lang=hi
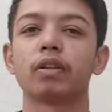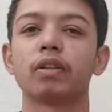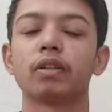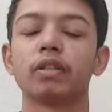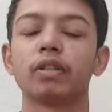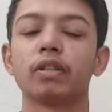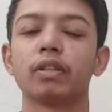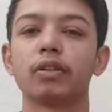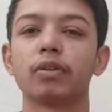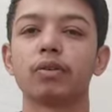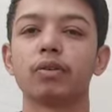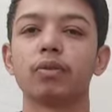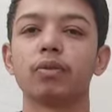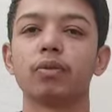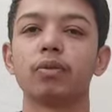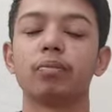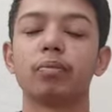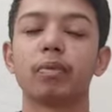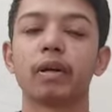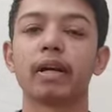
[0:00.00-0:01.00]
किसी को
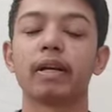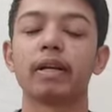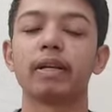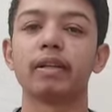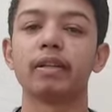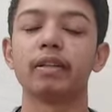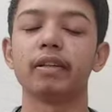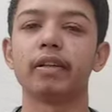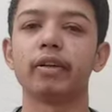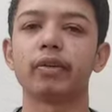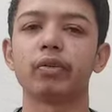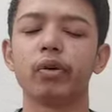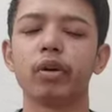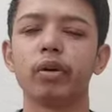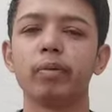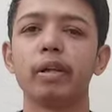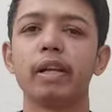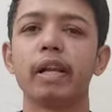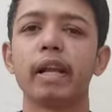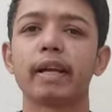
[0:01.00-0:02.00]
मराठी हिंदी कोई
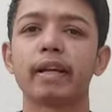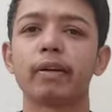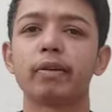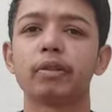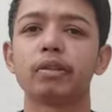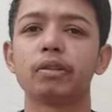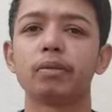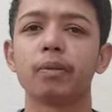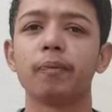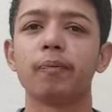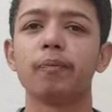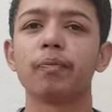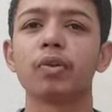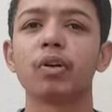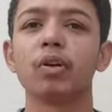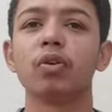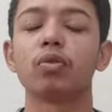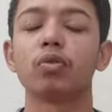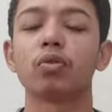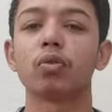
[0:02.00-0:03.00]
भी लैंग्वेज में
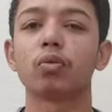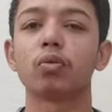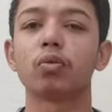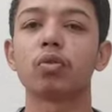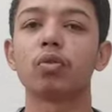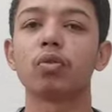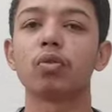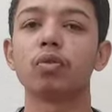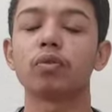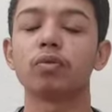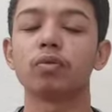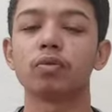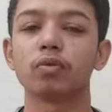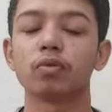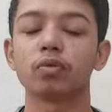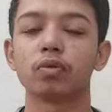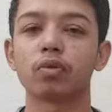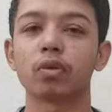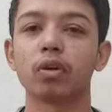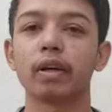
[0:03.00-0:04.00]
तो वो
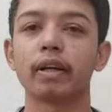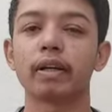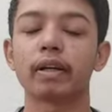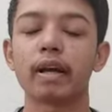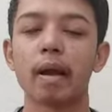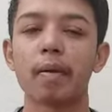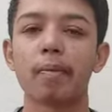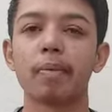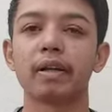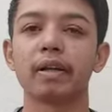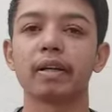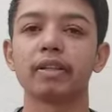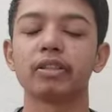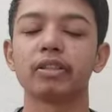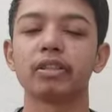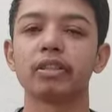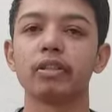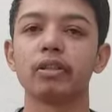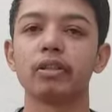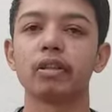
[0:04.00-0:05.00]
उनका एक
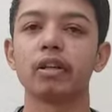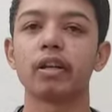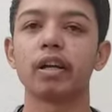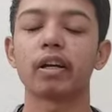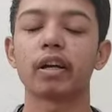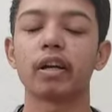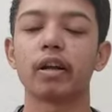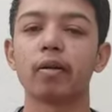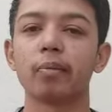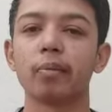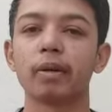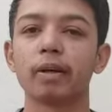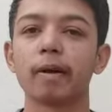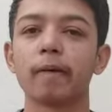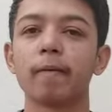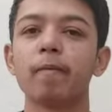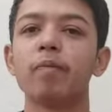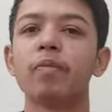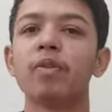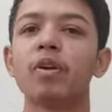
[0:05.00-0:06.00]
एप्लीकेशन है अन अकेडमी का
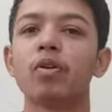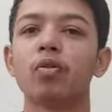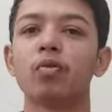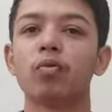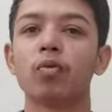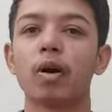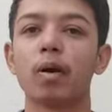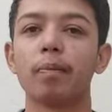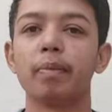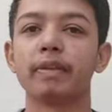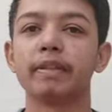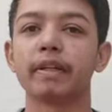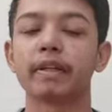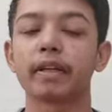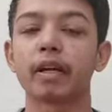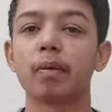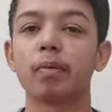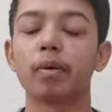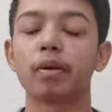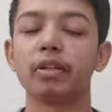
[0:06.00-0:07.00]
वहाँ पे जाके
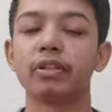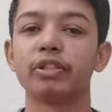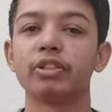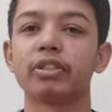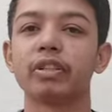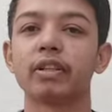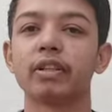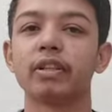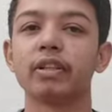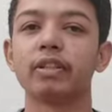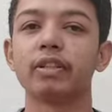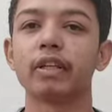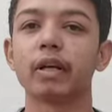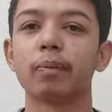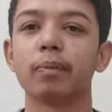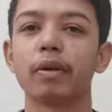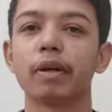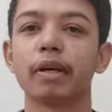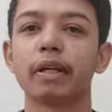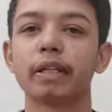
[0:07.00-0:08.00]
आप रजिस्टर कीजिए
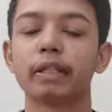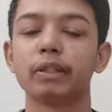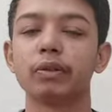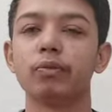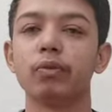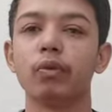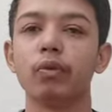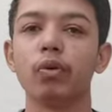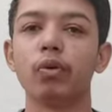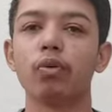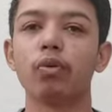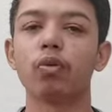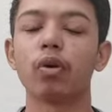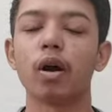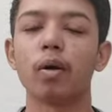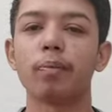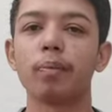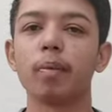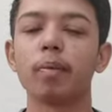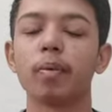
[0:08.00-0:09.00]
अपना एक वीडियो वहाँ
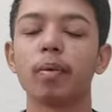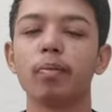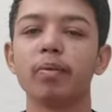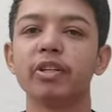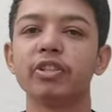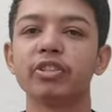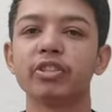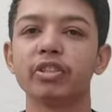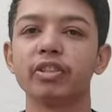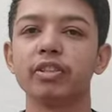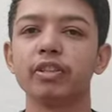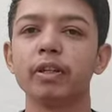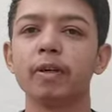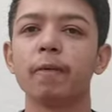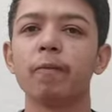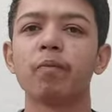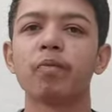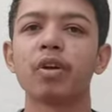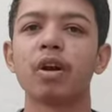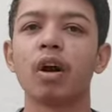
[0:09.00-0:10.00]
पे पब्लिश कीजिए
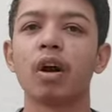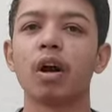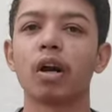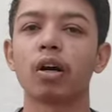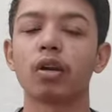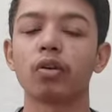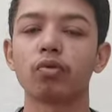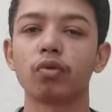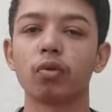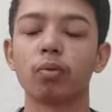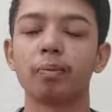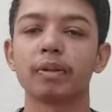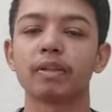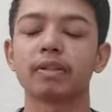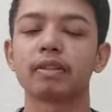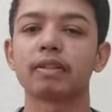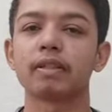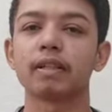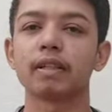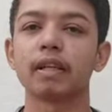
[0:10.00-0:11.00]
अगर उनको
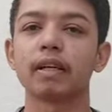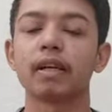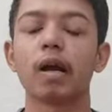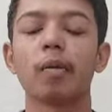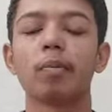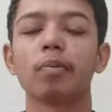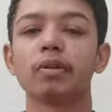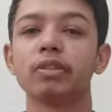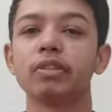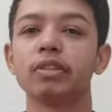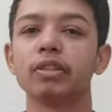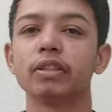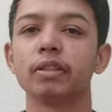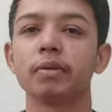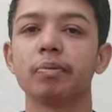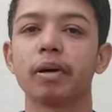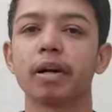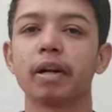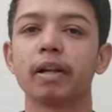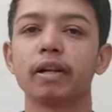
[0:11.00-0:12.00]
पसंद आता है आप अच्छे से
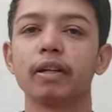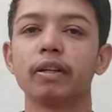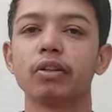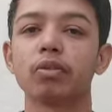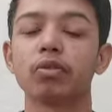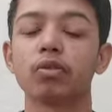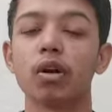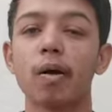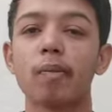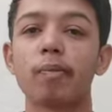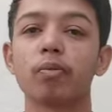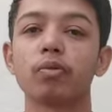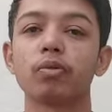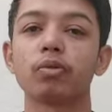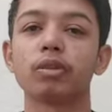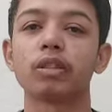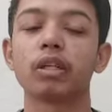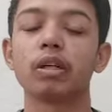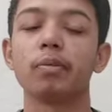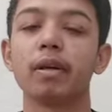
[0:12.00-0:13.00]
पढ़ा लेते हो तो आप
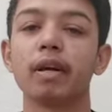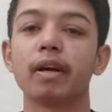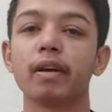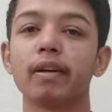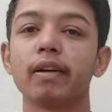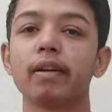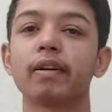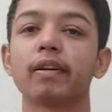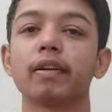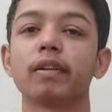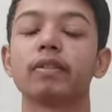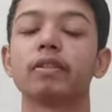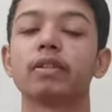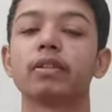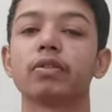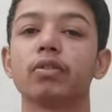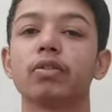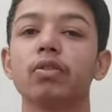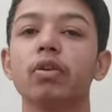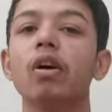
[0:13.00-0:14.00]
उससे भी अर्निंग कर
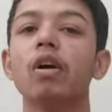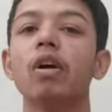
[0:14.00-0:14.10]
सकते हो